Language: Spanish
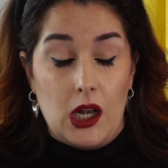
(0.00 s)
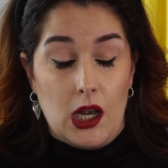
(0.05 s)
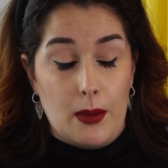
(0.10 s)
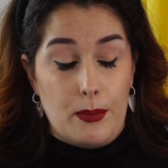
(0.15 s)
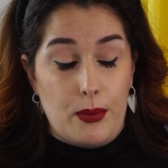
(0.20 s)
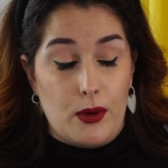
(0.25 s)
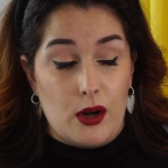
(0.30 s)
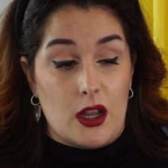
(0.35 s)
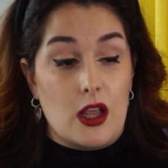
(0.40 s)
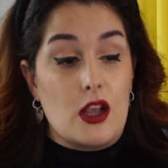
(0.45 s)

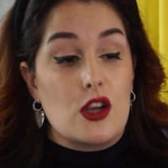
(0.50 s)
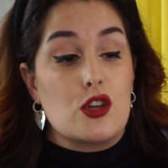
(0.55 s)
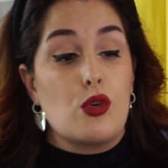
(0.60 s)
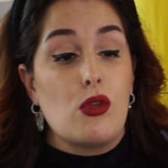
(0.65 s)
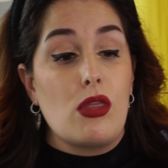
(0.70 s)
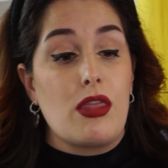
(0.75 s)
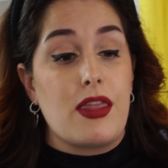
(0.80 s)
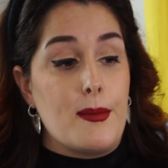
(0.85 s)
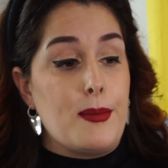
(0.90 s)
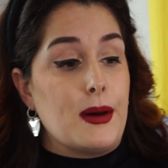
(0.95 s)
le pones
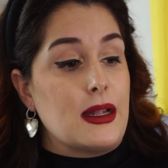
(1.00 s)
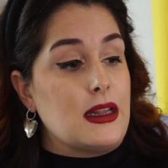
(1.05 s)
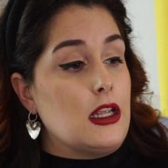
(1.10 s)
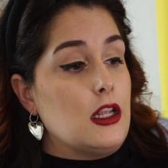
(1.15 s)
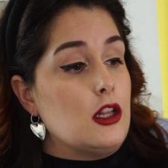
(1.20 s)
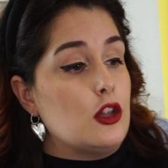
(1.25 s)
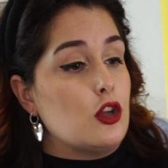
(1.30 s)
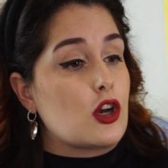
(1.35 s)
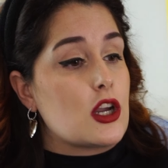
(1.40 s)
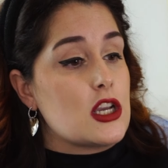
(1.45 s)
un
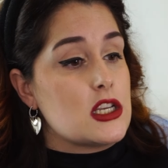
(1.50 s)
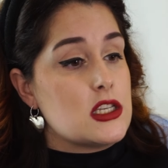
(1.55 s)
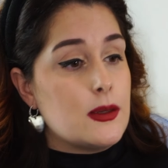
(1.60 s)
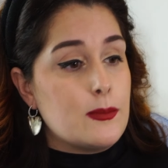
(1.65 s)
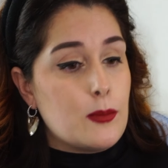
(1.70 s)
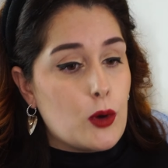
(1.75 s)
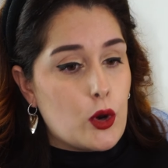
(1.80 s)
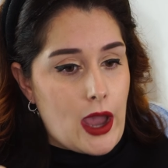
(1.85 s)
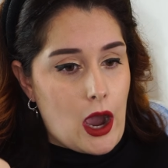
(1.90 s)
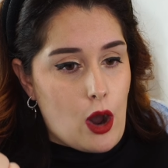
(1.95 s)
zapatito que
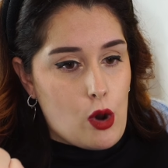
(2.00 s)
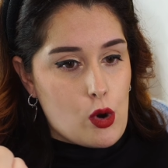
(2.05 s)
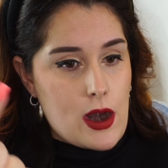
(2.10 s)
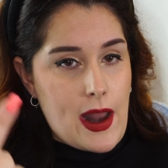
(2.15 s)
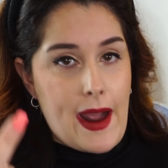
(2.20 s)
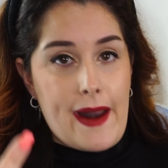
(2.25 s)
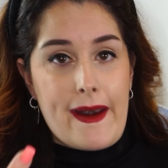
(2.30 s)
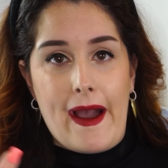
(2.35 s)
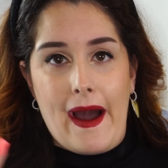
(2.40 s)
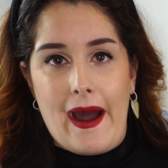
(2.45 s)
se morado,
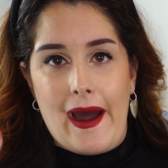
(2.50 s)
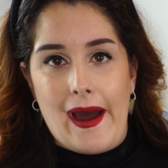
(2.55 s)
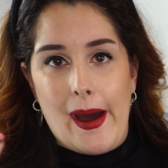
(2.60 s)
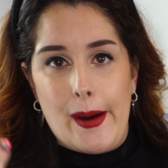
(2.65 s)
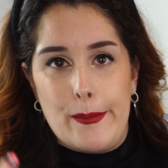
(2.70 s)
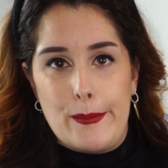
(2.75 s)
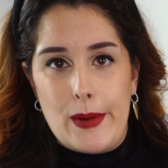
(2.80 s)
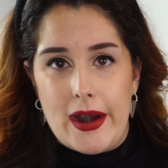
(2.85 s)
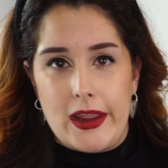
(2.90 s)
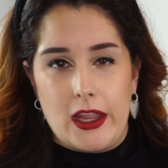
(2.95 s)

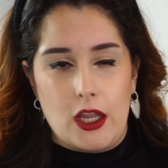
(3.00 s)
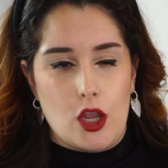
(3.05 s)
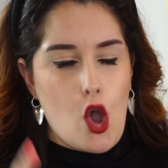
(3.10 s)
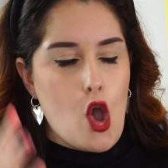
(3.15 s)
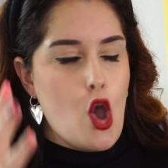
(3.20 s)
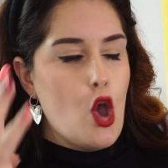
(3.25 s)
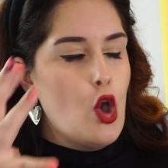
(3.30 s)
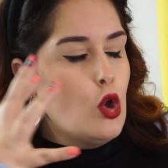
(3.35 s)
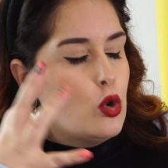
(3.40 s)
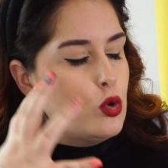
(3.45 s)
naranja, amarillo,